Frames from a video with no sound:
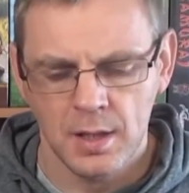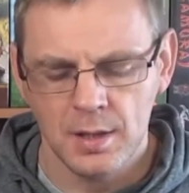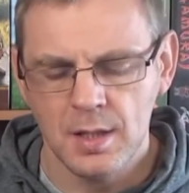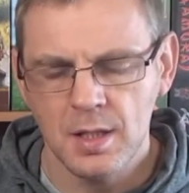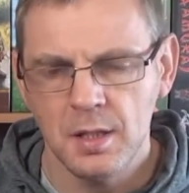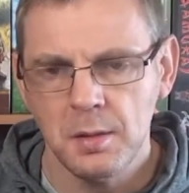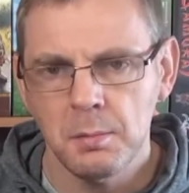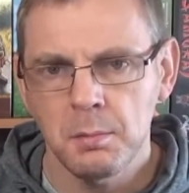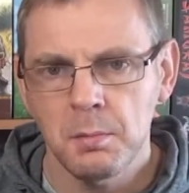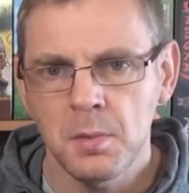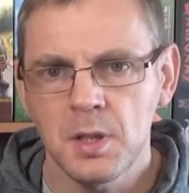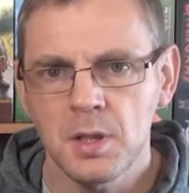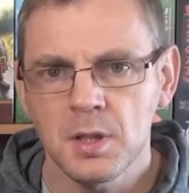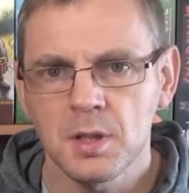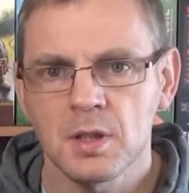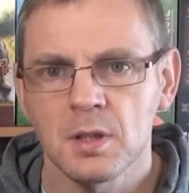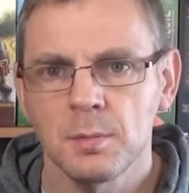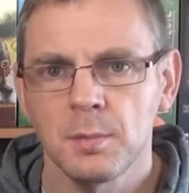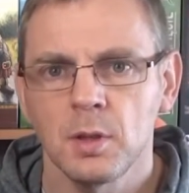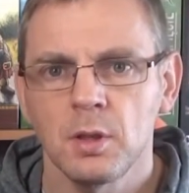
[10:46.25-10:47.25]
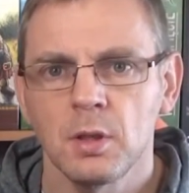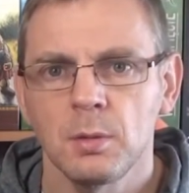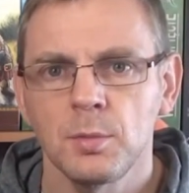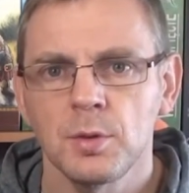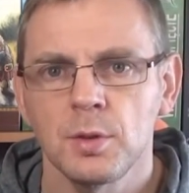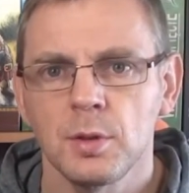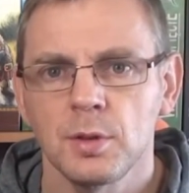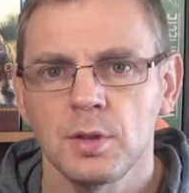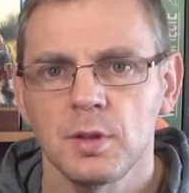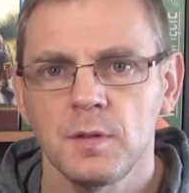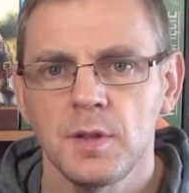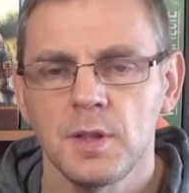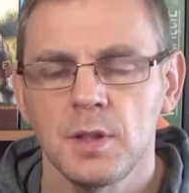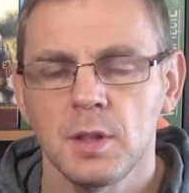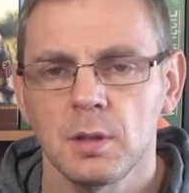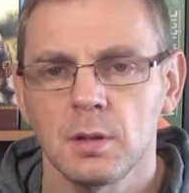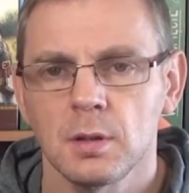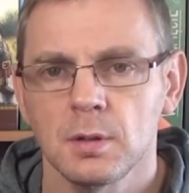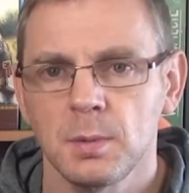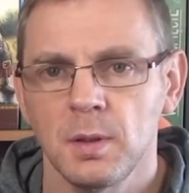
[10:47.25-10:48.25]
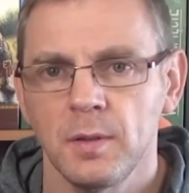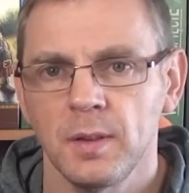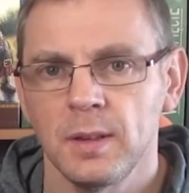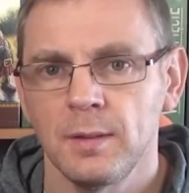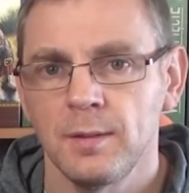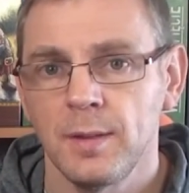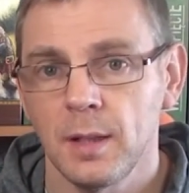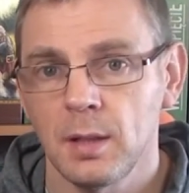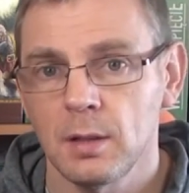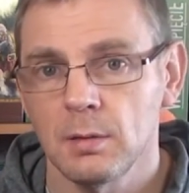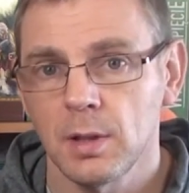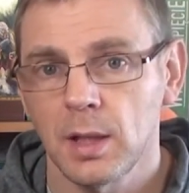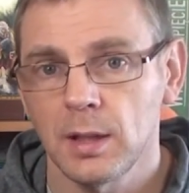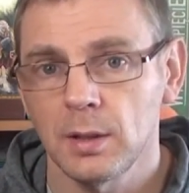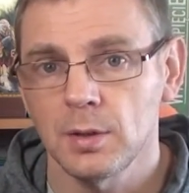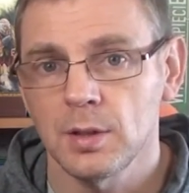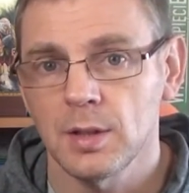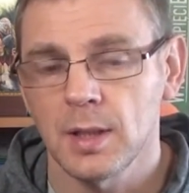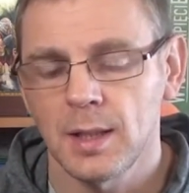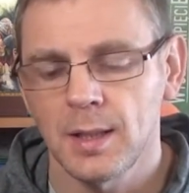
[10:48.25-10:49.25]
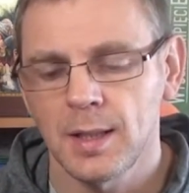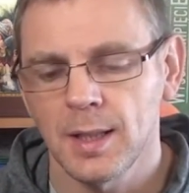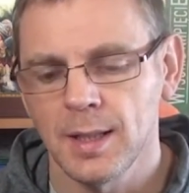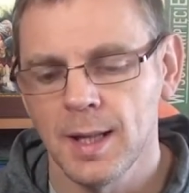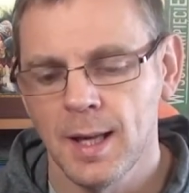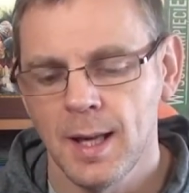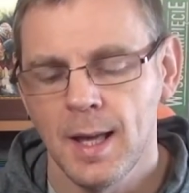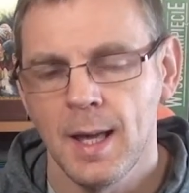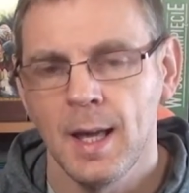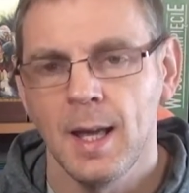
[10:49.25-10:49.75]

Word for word: jeżeli my niszczymy komuś, to oczywiście to sprawia nam wielką radość, ale jak